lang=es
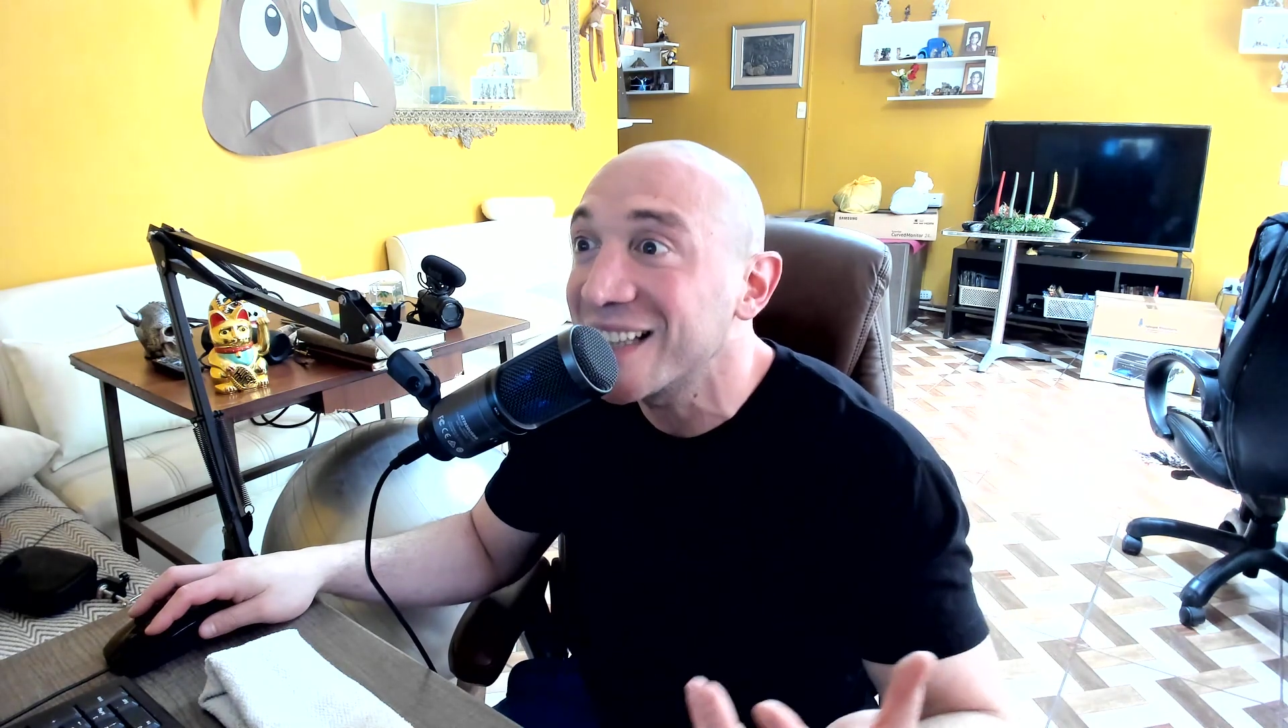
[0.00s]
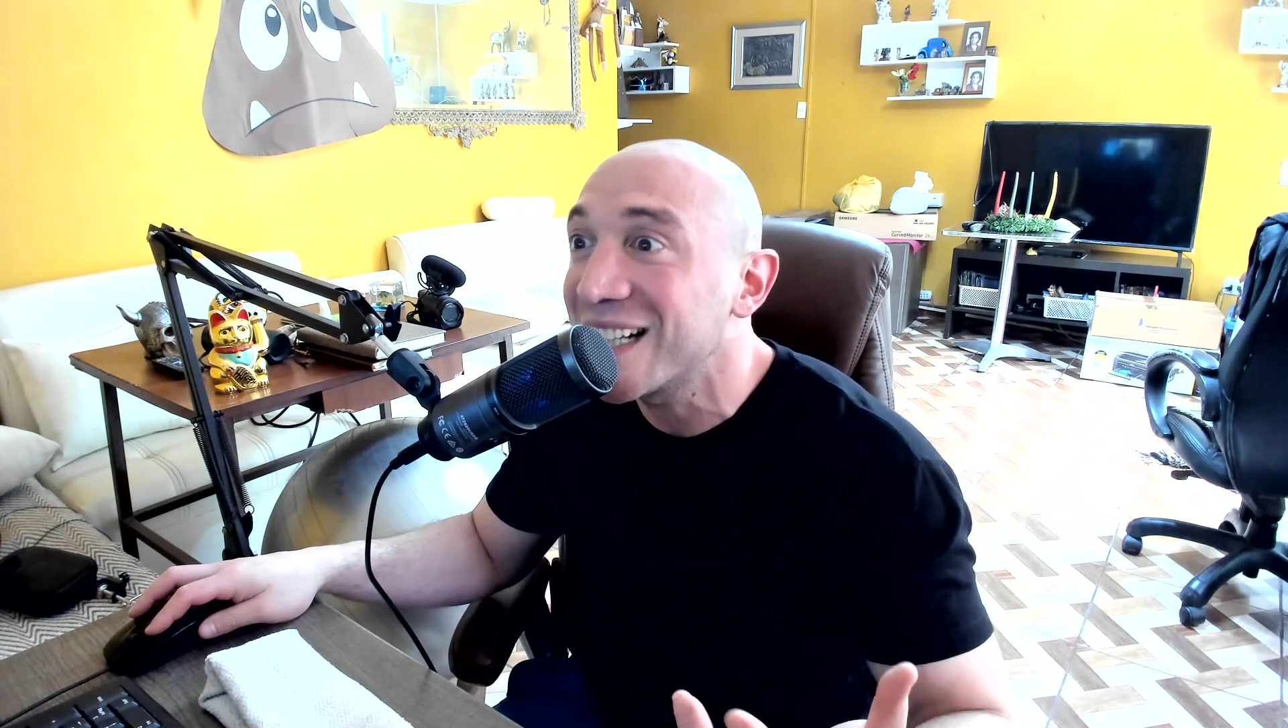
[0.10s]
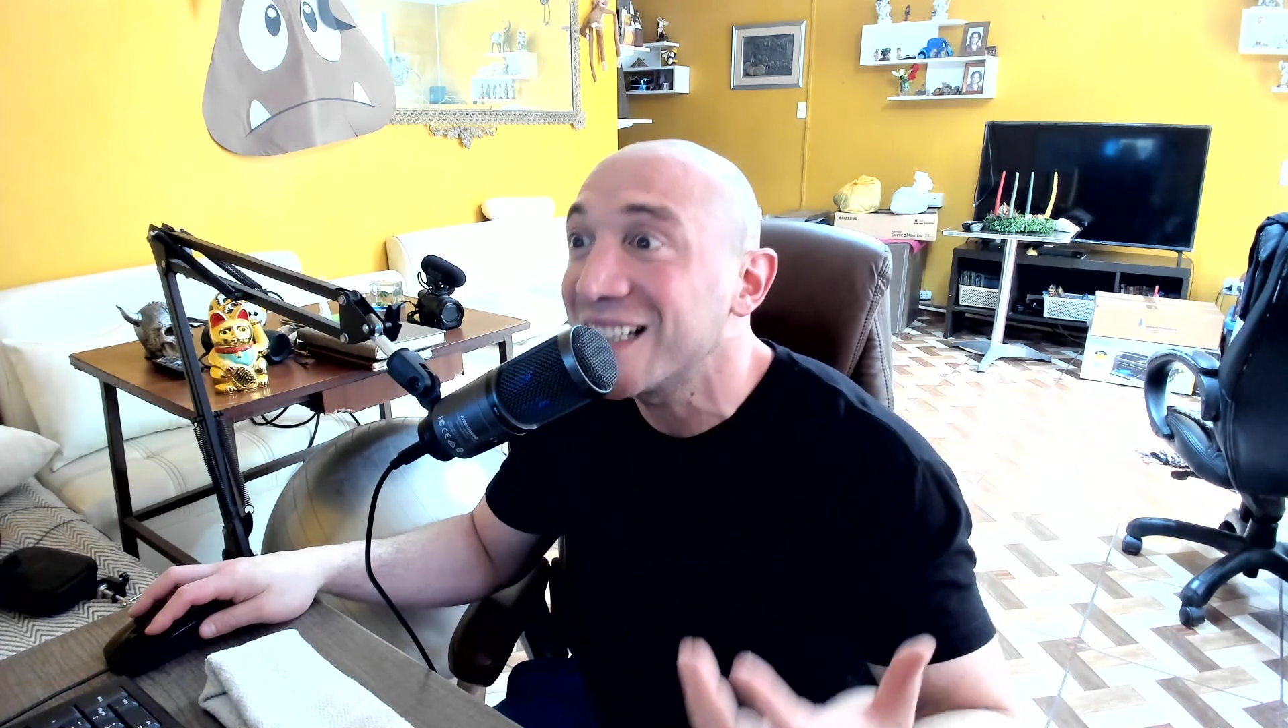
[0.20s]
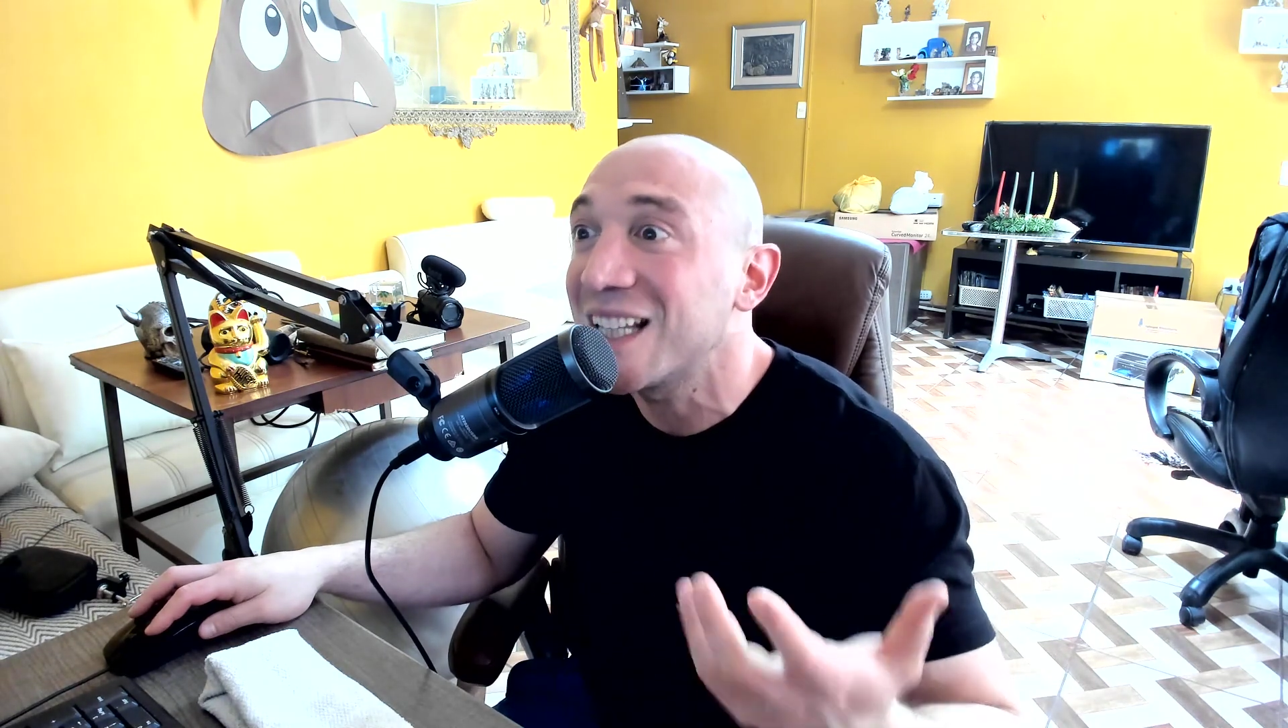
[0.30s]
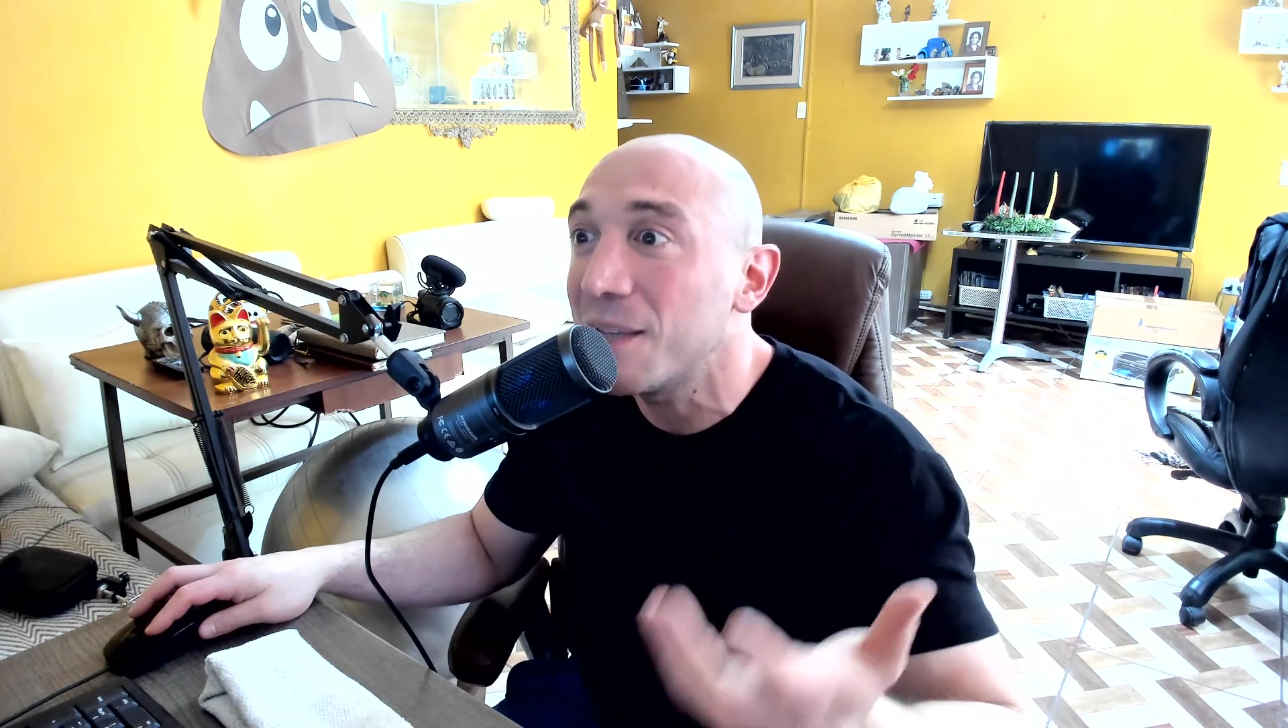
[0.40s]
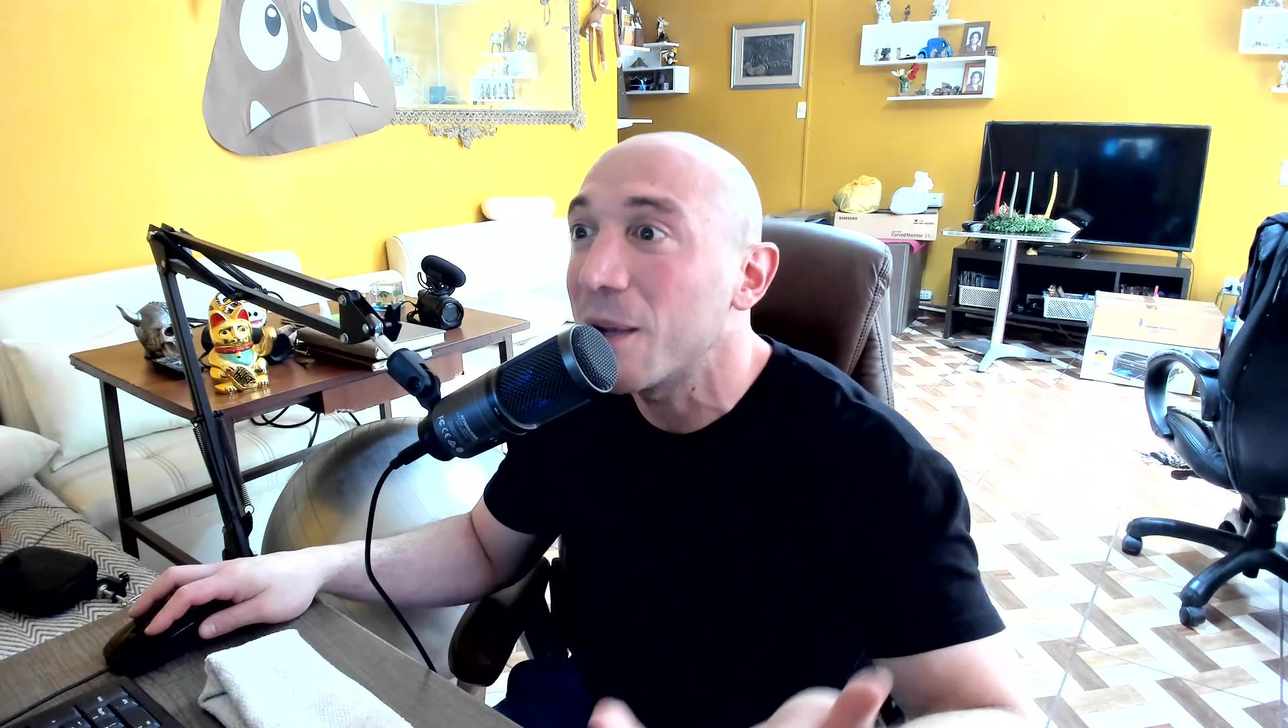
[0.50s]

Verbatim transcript: trata de